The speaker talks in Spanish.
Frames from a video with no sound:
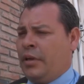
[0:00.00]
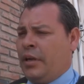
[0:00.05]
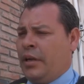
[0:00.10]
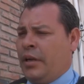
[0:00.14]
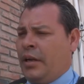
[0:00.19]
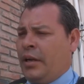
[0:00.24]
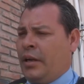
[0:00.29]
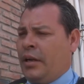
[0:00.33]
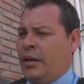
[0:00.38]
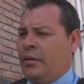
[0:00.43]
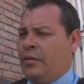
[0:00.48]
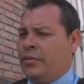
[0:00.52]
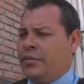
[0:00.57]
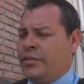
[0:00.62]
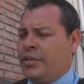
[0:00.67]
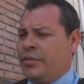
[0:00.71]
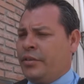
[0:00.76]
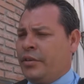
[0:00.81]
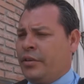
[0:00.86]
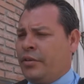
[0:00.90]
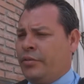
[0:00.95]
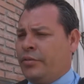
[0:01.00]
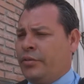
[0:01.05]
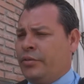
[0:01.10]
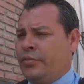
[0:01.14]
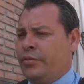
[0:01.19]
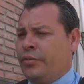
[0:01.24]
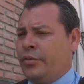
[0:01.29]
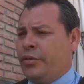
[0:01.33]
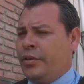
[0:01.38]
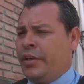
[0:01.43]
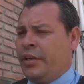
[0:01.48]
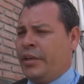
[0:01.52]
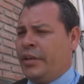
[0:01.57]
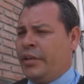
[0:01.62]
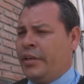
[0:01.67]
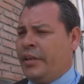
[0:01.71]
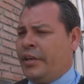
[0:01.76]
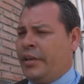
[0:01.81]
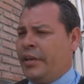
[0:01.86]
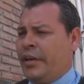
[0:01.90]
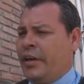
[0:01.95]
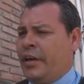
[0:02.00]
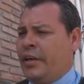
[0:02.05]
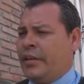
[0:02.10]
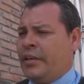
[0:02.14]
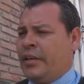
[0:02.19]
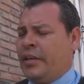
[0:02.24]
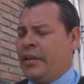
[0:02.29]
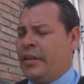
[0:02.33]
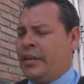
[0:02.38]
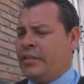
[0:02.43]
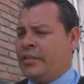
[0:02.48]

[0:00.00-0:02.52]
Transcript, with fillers: a los señores conductores en general que